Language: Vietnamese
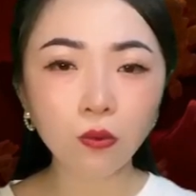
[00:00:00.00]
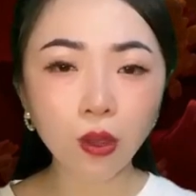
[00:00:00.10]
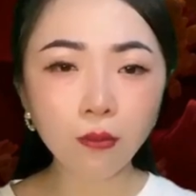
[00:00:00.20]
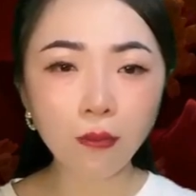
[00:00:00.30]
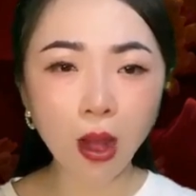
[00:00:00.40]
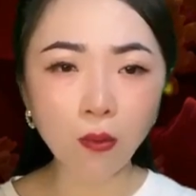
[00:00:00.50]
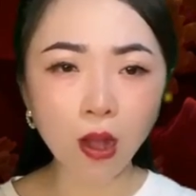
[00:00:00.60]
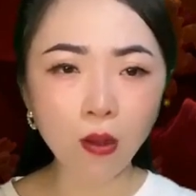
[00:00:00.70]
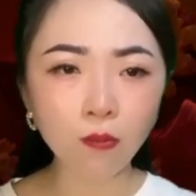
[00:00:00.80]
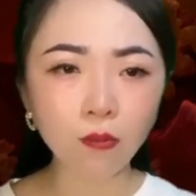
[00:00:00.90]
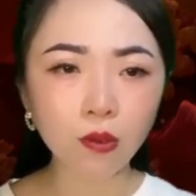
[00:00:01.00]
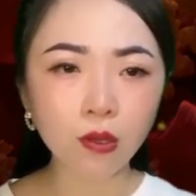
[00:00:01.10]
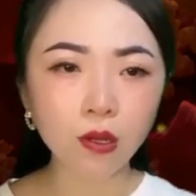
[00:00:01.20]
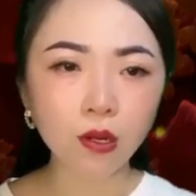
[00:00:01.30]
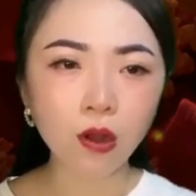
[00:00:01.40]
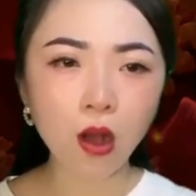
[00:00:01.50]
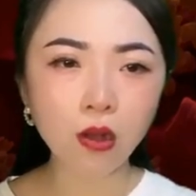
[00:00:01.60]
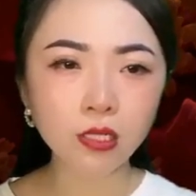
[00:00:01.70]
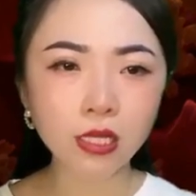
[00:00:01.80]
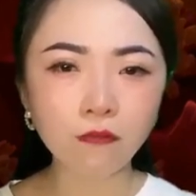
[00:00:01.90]
Nguyễn Bảo Ngọc?
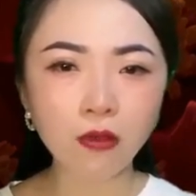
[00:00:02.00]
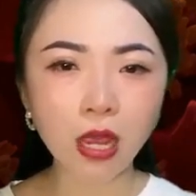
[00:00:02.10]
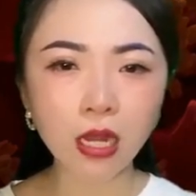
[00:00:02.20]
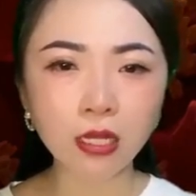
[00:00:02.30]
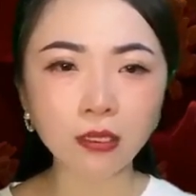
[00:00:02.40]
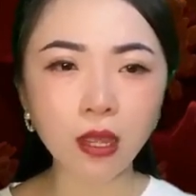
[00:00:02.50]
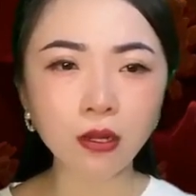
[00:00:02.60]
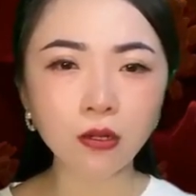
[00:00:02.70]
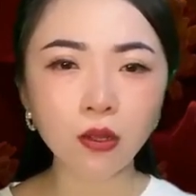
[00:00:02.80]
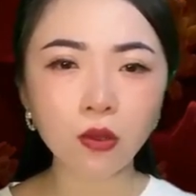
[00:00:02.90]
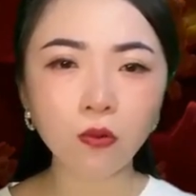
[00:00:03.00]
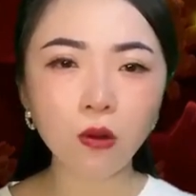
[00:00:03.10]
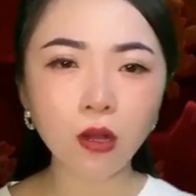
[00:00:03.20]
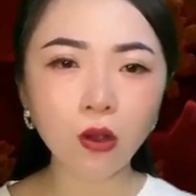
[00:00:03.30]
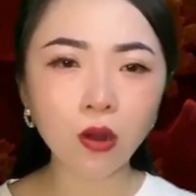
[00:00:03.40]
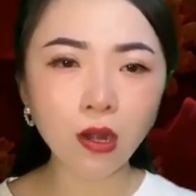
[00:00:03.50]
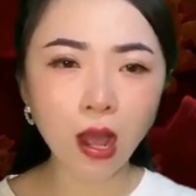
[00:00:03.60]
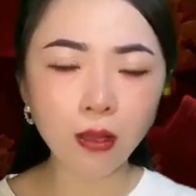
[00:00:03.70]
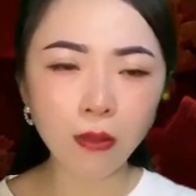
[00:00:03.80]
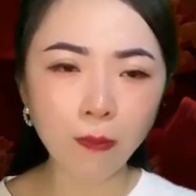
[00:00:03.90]
Đó chẳng phải là tên của người con
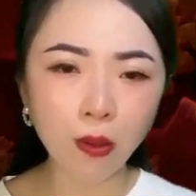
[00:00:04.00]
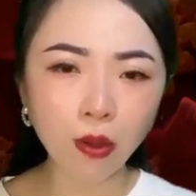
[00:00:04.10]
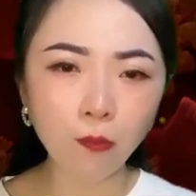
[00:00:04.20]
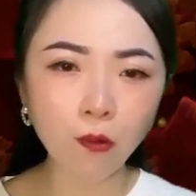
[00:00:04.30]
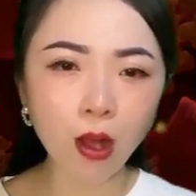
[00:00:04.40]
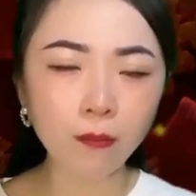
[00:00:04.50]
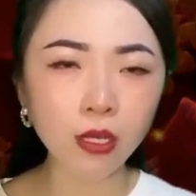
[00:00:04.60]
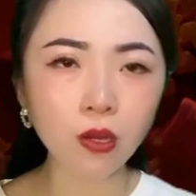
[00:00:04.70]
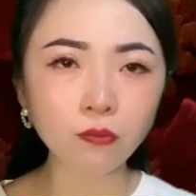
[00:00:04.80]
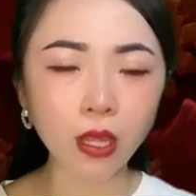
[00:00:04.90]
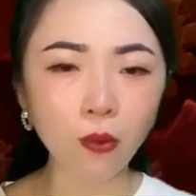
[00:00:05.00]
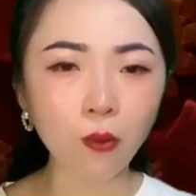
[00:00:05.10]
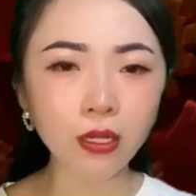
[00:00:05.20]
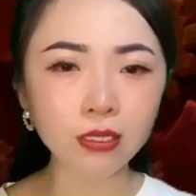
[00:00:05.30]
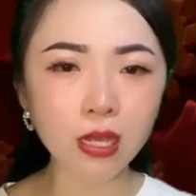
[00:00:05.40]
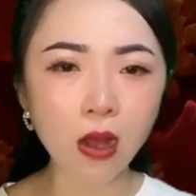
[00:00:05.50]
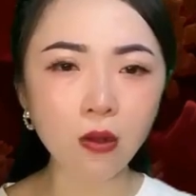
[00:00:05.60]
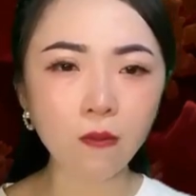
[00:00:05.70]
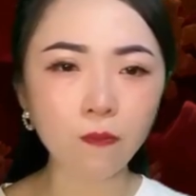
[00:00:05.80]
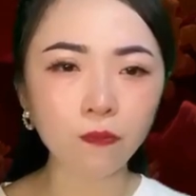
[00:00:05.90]
gái mà bao năm qua mình không thể quên sao?